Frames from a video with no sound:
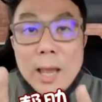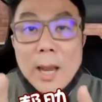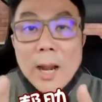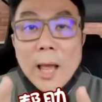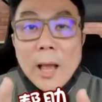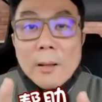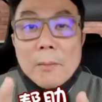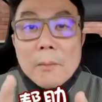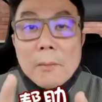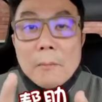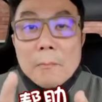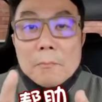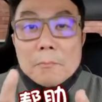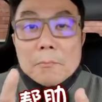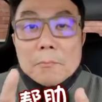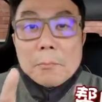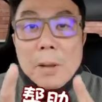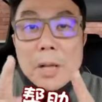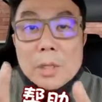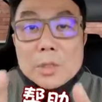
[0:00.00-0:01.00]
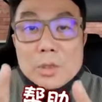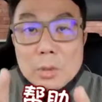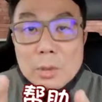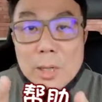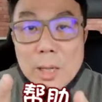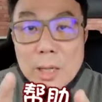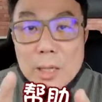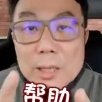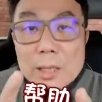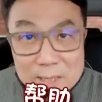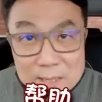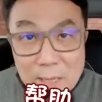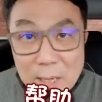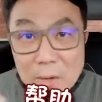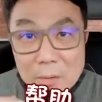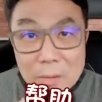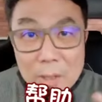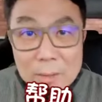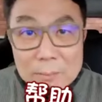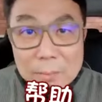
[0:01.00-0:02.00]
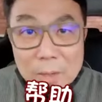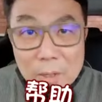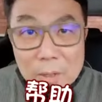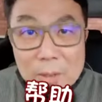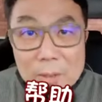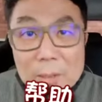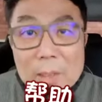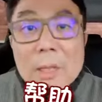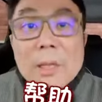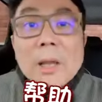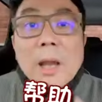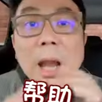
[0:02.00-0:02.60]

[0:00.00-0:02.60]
内人，帮助咱社会啊，